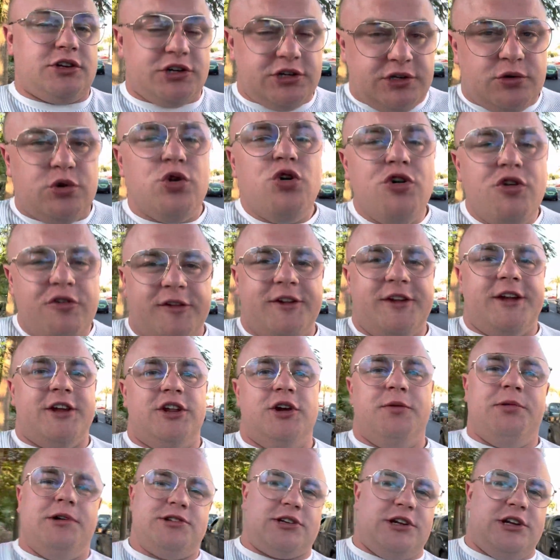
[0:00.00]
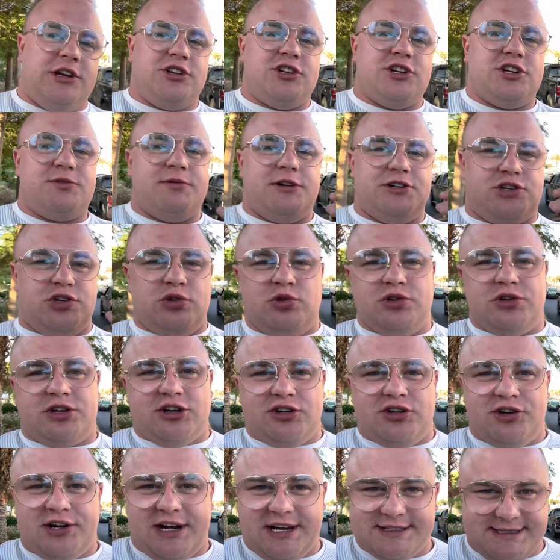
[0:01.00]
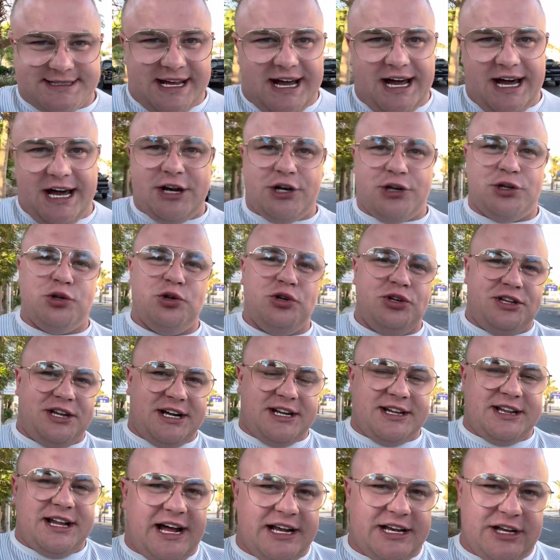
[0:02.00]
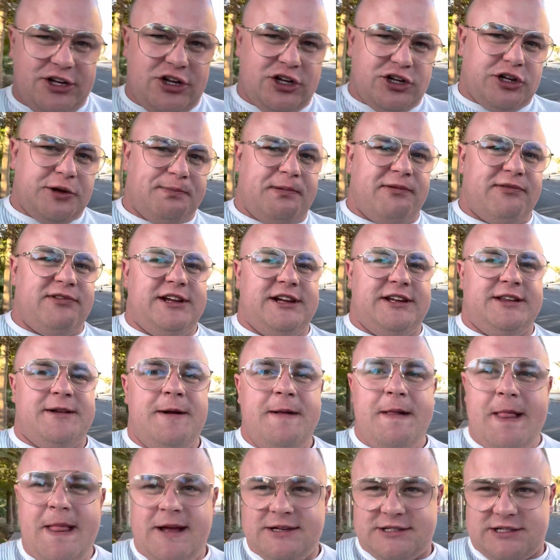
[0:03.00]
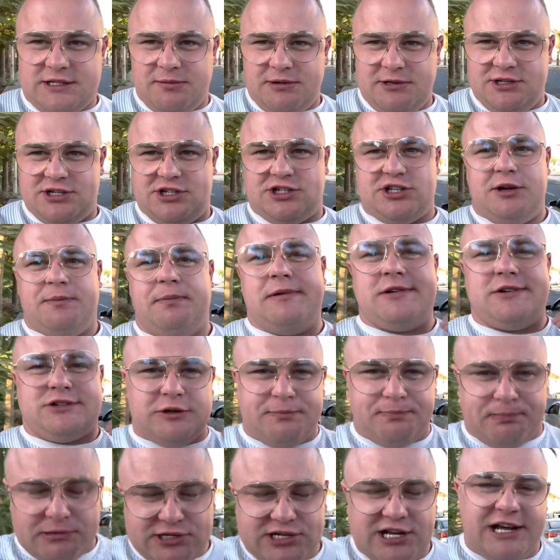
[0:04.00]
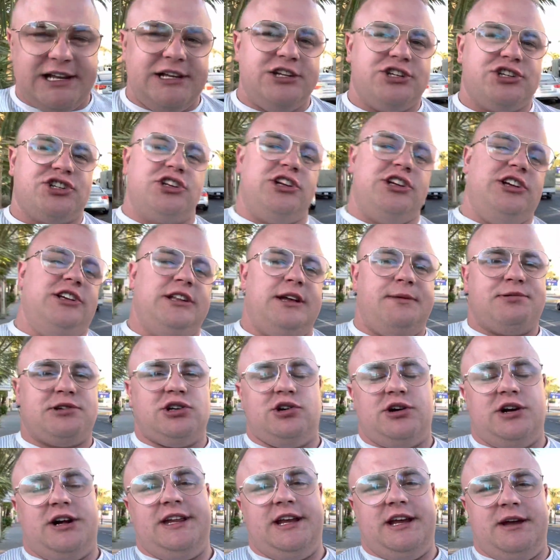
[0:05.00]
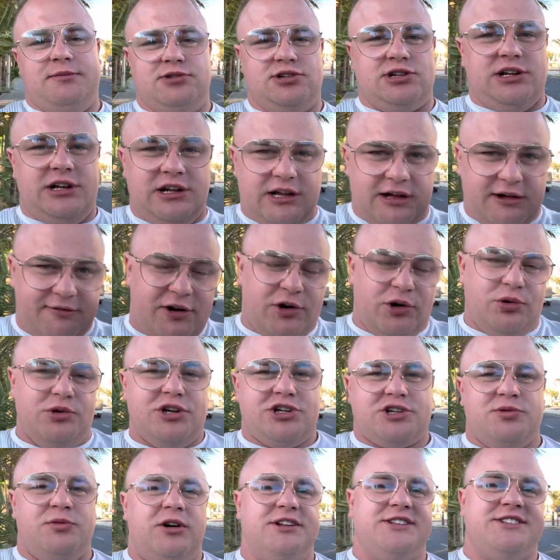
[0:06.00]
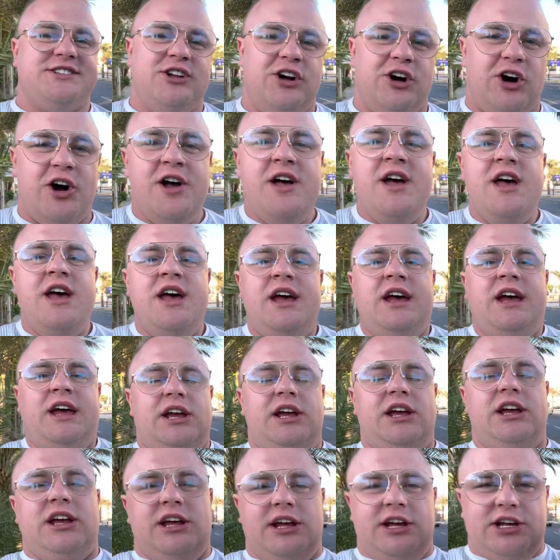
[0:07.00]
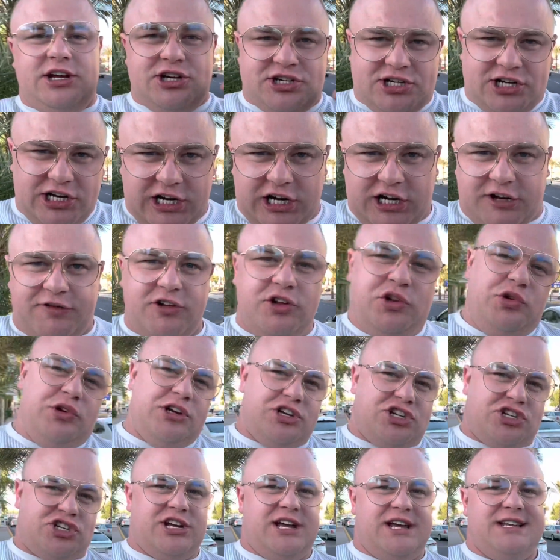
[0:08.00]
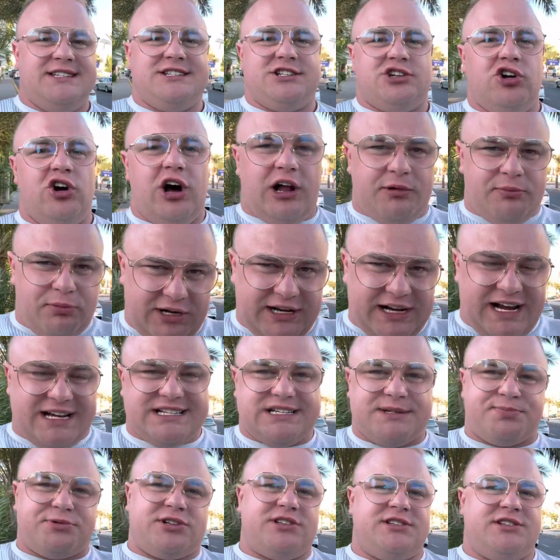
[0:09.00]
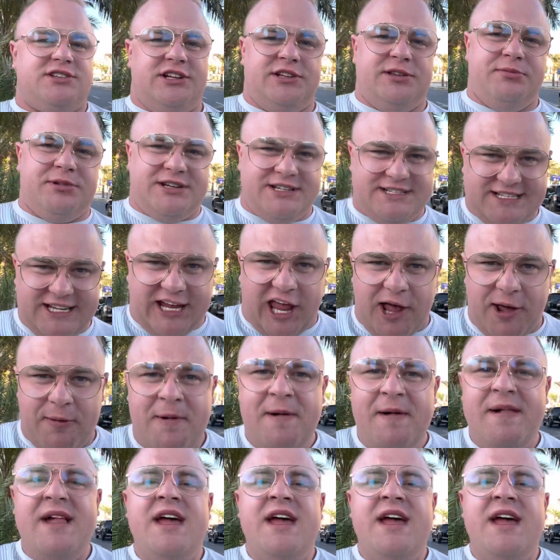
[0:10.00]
Głównie, no bo jeżeli ktoś ma ciągutkę do hazardu i tak dalej, no to powinien sobie gdzieś to po prostu podzielić. Czyli na przykład, nie wiem, jeżeli lewarujesz mocno i się likwidujesz często, albo grasz z przesadzonym ryzykiem